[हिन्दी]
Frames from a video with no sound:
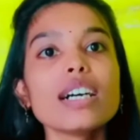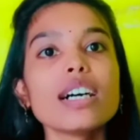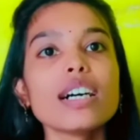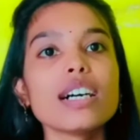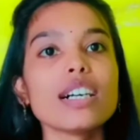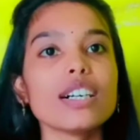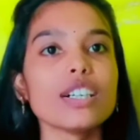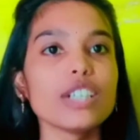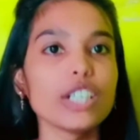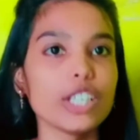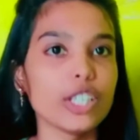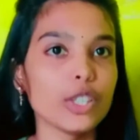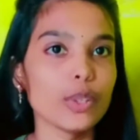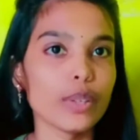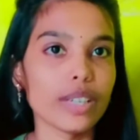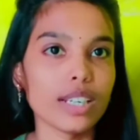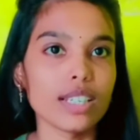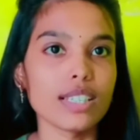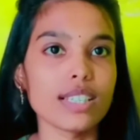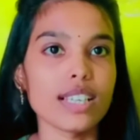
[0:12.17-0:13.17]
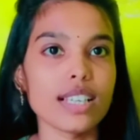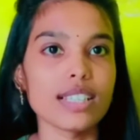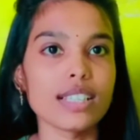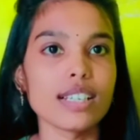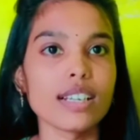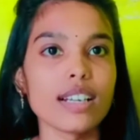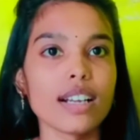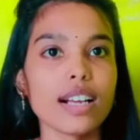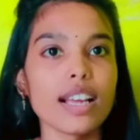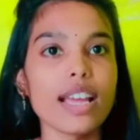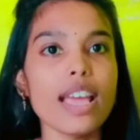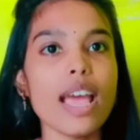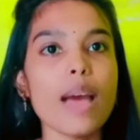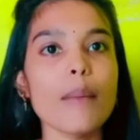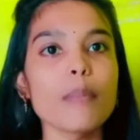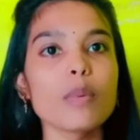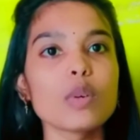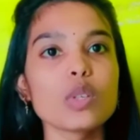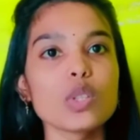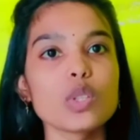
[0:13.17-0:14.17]
क्यू एन ए सेसन रखा है
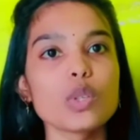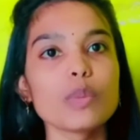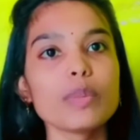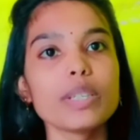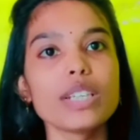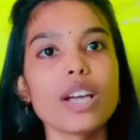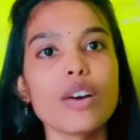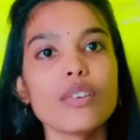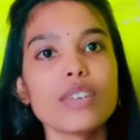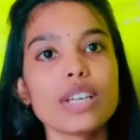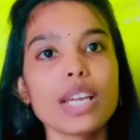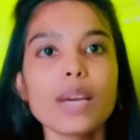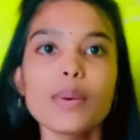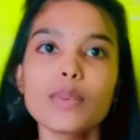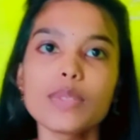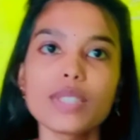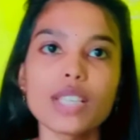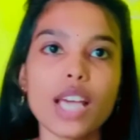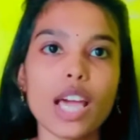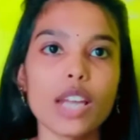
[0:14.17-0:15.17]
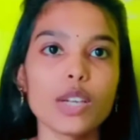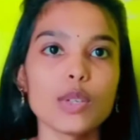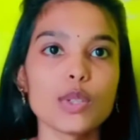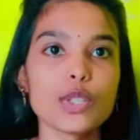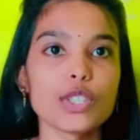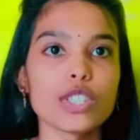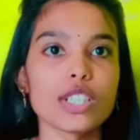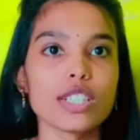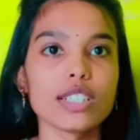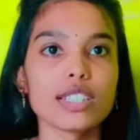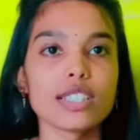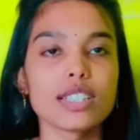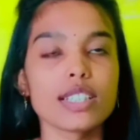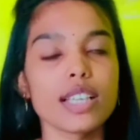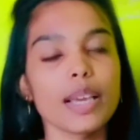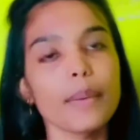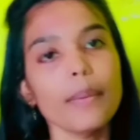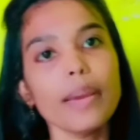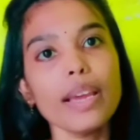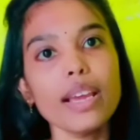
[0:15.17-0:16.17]
आपको जो भी डाउट है उन सारे क्वेश्चन
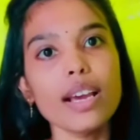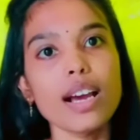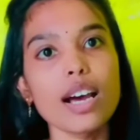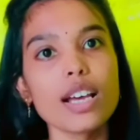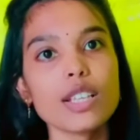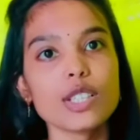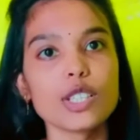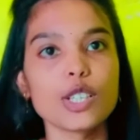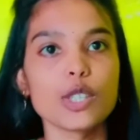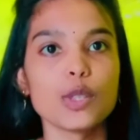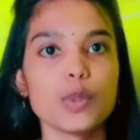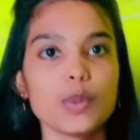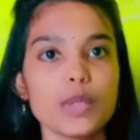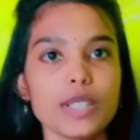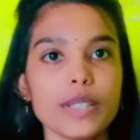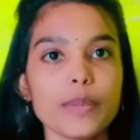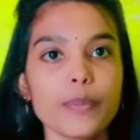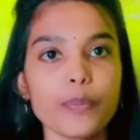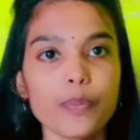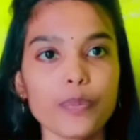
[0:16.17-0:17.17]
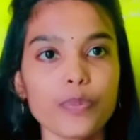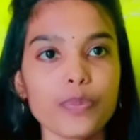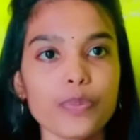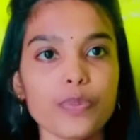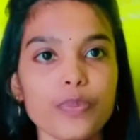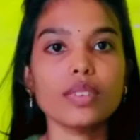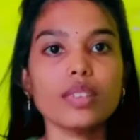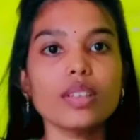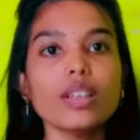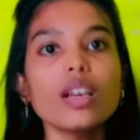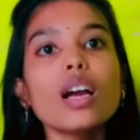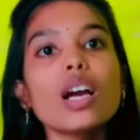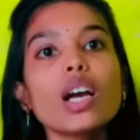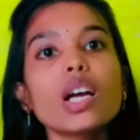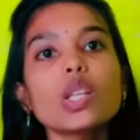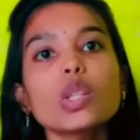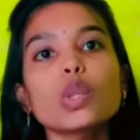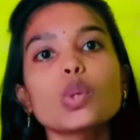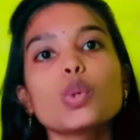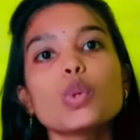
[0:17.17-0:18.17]
के मैं आंसर दूँगी
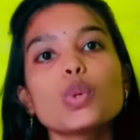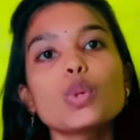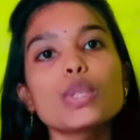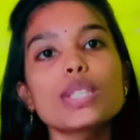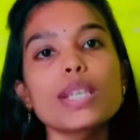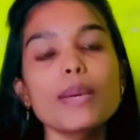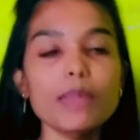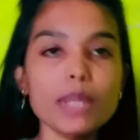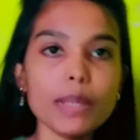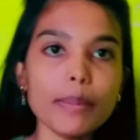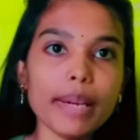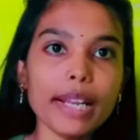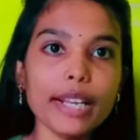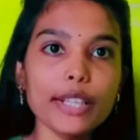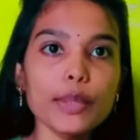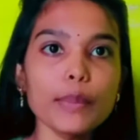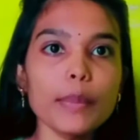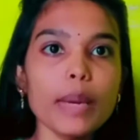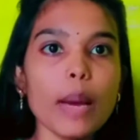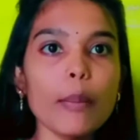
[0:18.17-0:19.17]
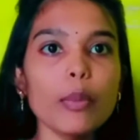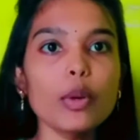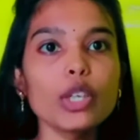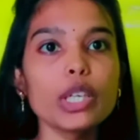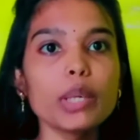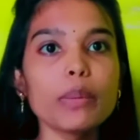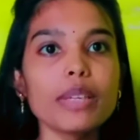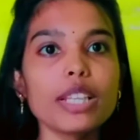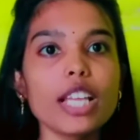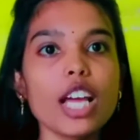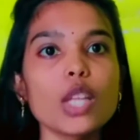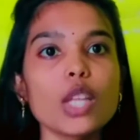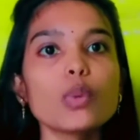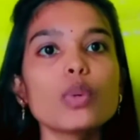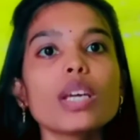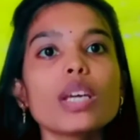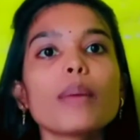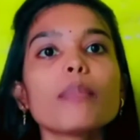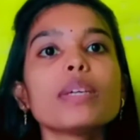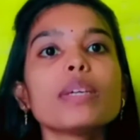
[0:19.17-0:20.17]
तो सबसे पहले तो मैं आपको ये बता
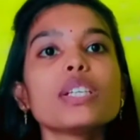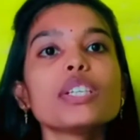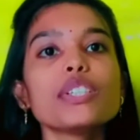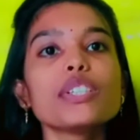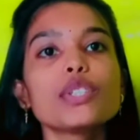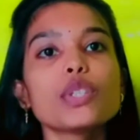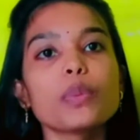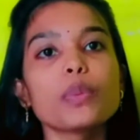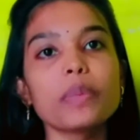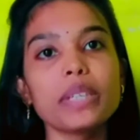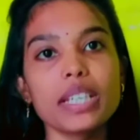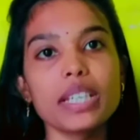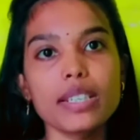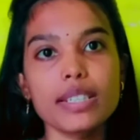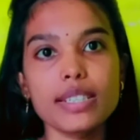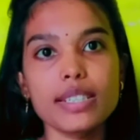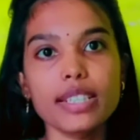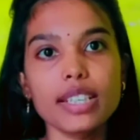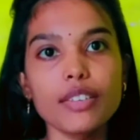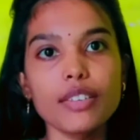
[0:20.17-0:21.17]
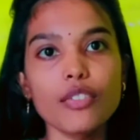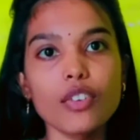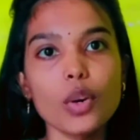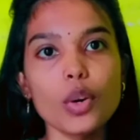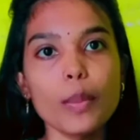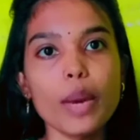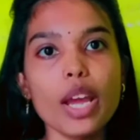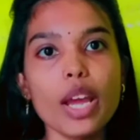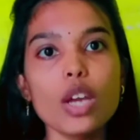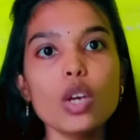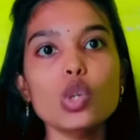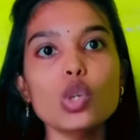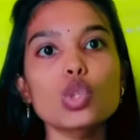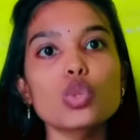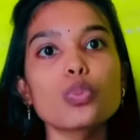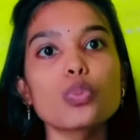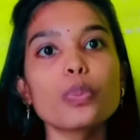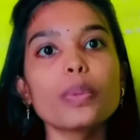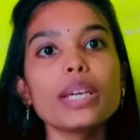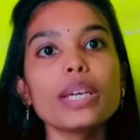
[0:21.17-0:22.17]
दूं कि अभी जो पी के फॉर्म आए हैं
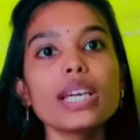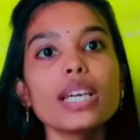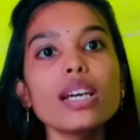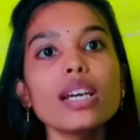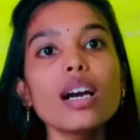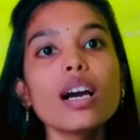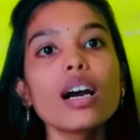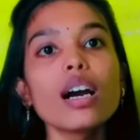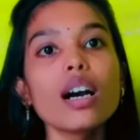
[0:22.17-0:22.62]
उस पर